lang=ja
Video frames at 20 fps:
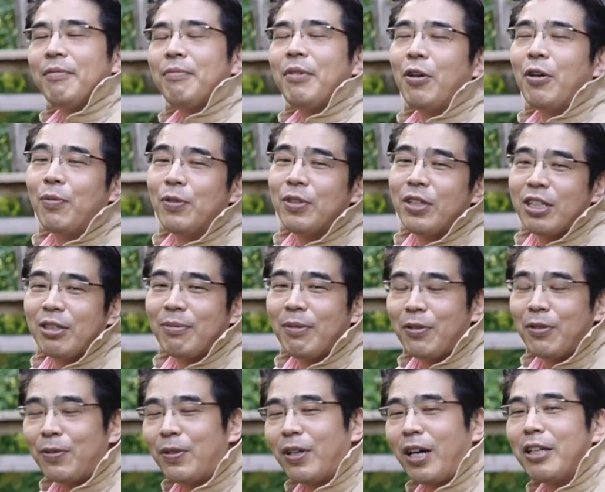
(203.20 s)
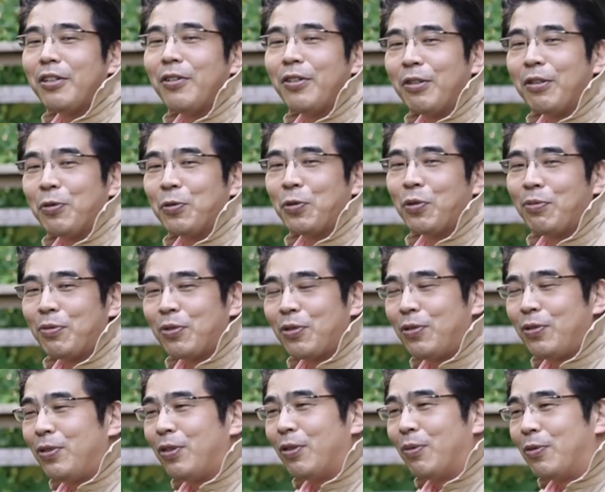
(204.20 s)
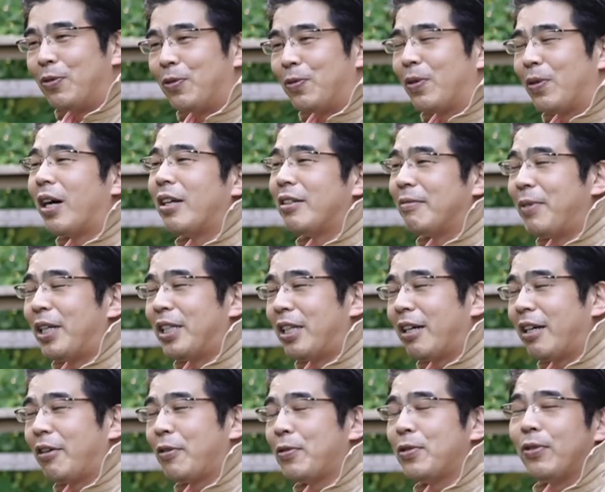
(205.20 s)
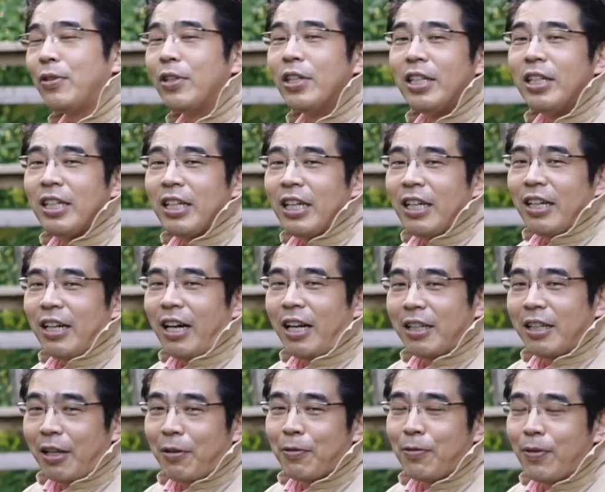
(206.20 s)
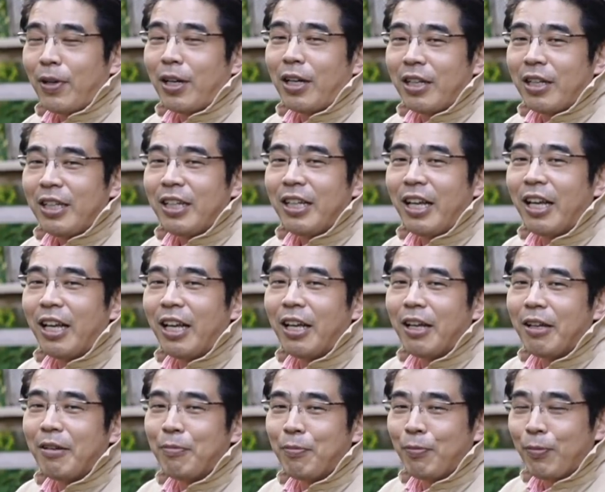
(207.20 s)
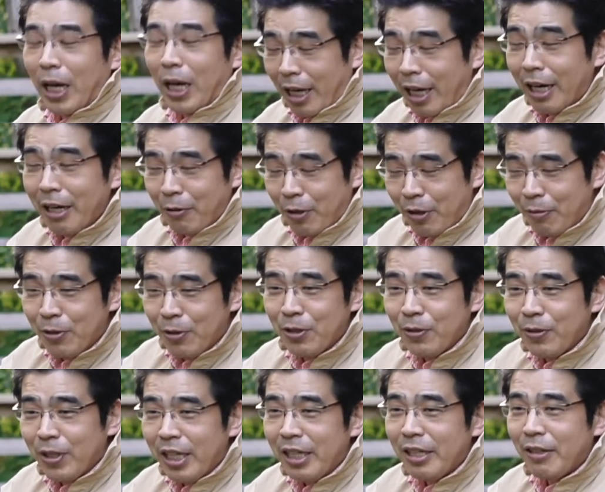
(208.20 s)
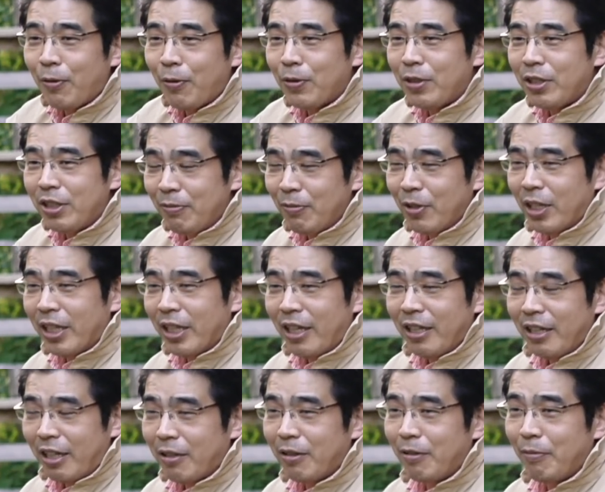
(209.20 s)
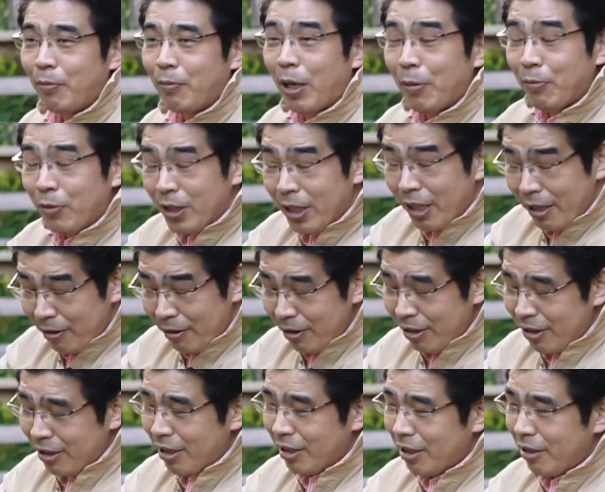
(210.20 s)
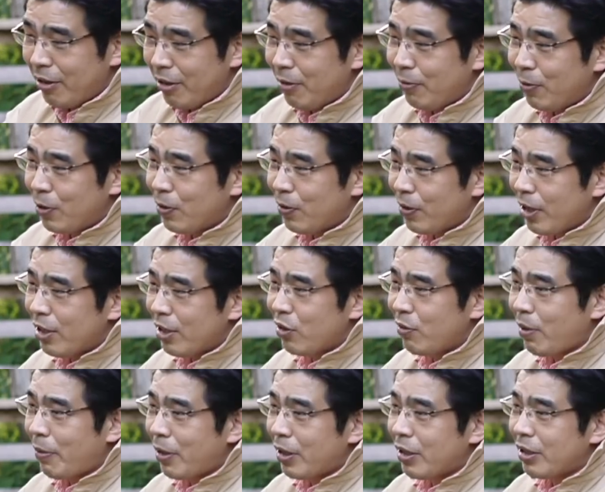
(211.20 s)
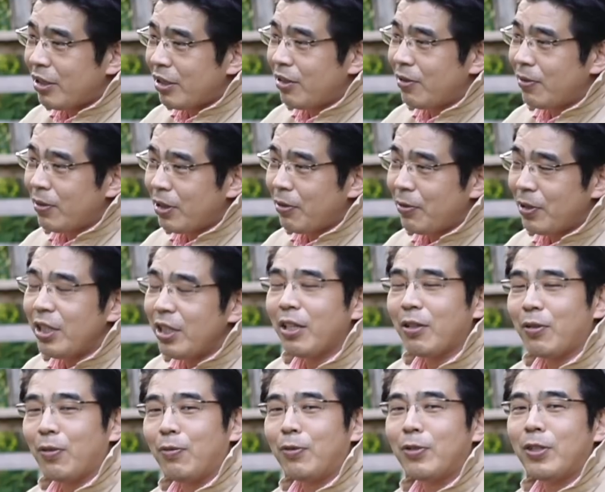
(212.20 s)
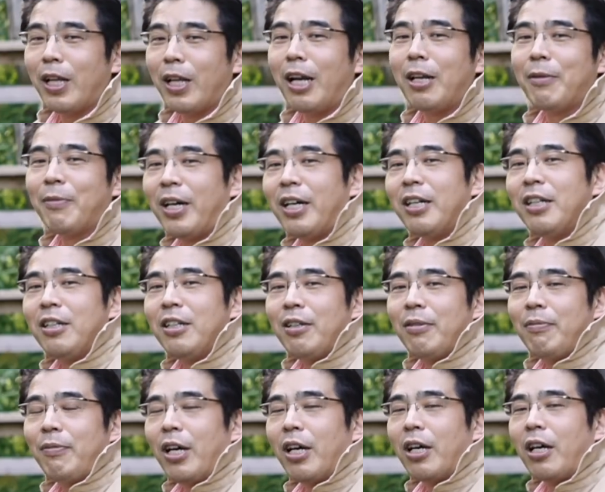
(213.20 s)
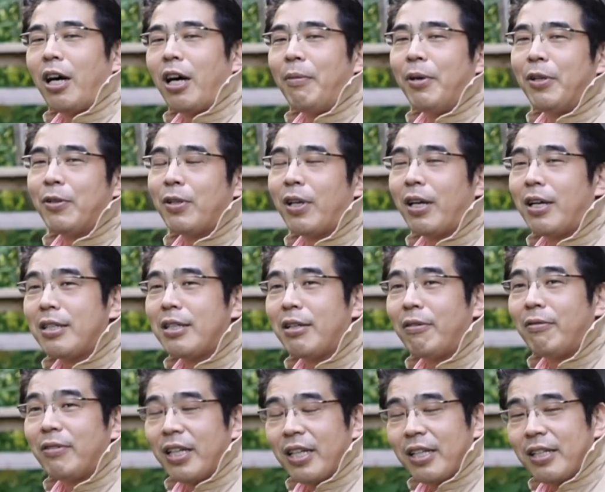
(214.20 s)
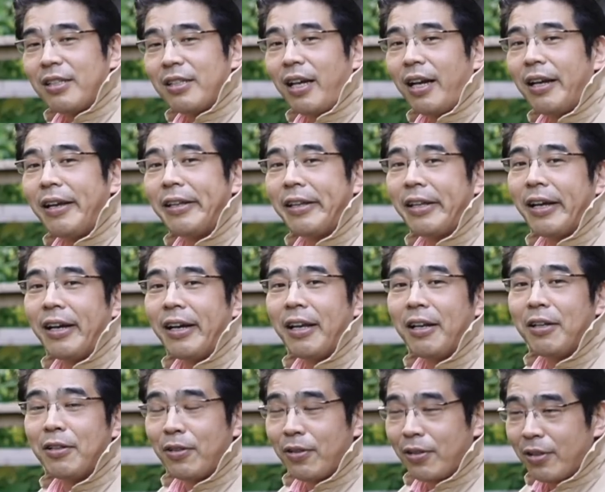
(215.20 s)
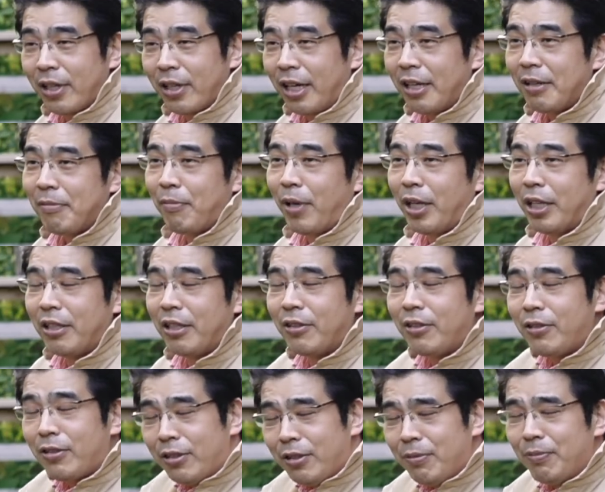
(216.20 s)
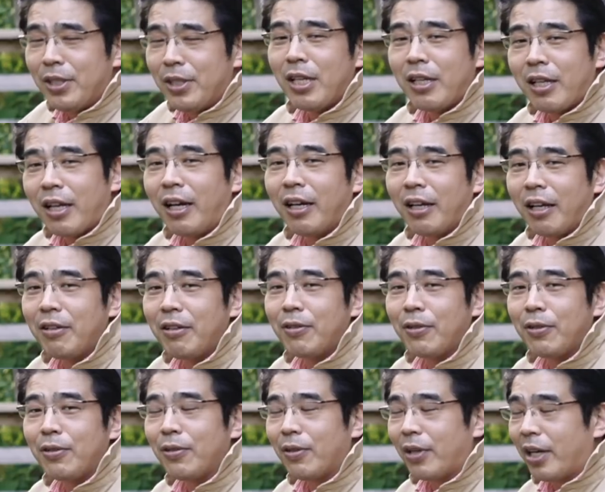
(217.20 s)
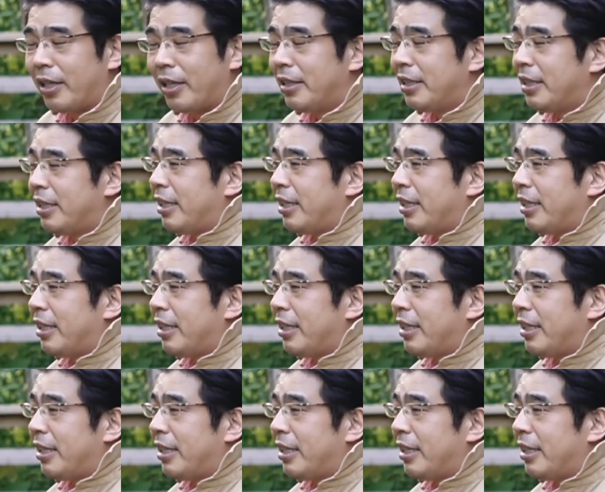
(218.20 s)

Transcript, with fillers: まあ、思ってしまうことがあるように男もそういうふうに思うことがある、まあ、だからこそあなたの方からね、えー、まあ彼の気持ちをねこっちに向けたいな、まあ、向いてくれてる気持ちをねそのまま持続してほしいなと思うのであれば、まあ、壁の高さをね下げてあげるというか、まあ、低く見せてあげるというか、